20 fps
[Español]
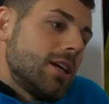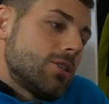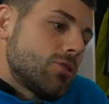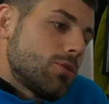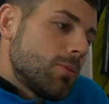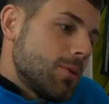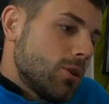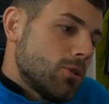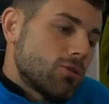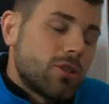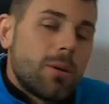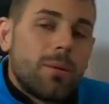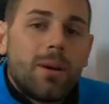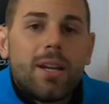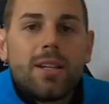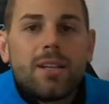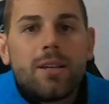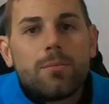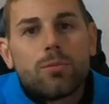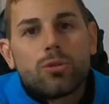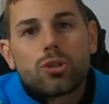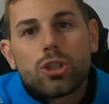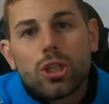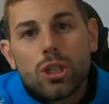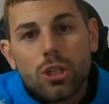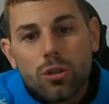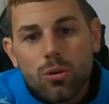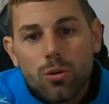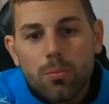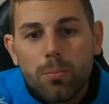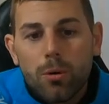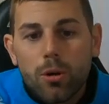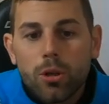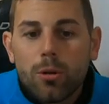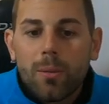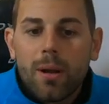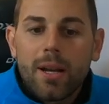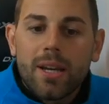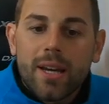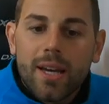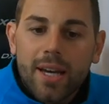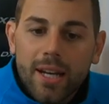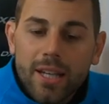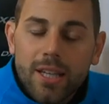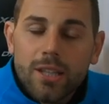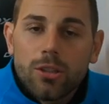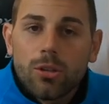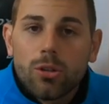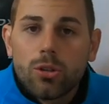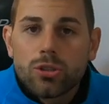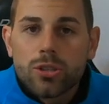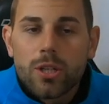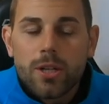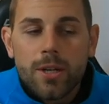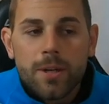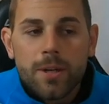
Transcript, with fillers: hecho bien los deberes y hemos sido un poquito más ligeritos,